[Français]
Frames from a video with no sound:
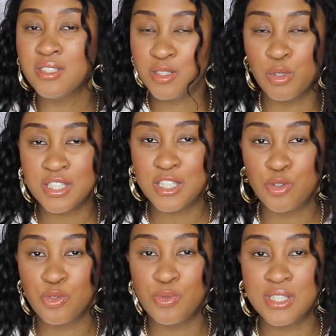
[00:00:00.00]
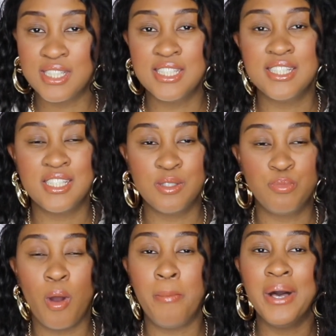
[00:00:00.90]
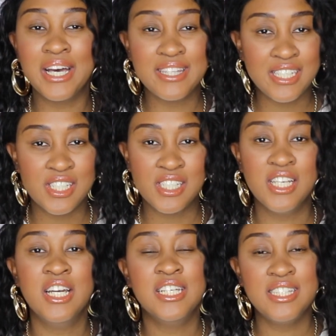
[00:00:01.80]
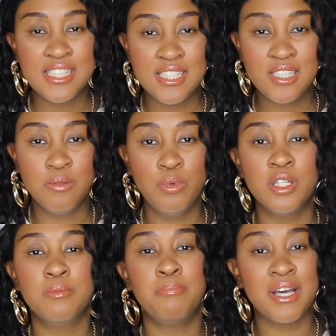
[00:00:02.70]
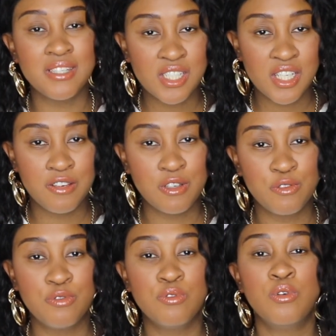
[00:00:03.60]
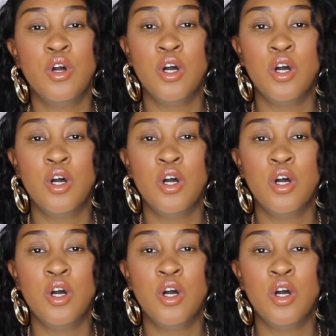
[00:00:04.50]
c'est pour ça que je suis ici, c'est pour partager des idées mode, partager avec vous,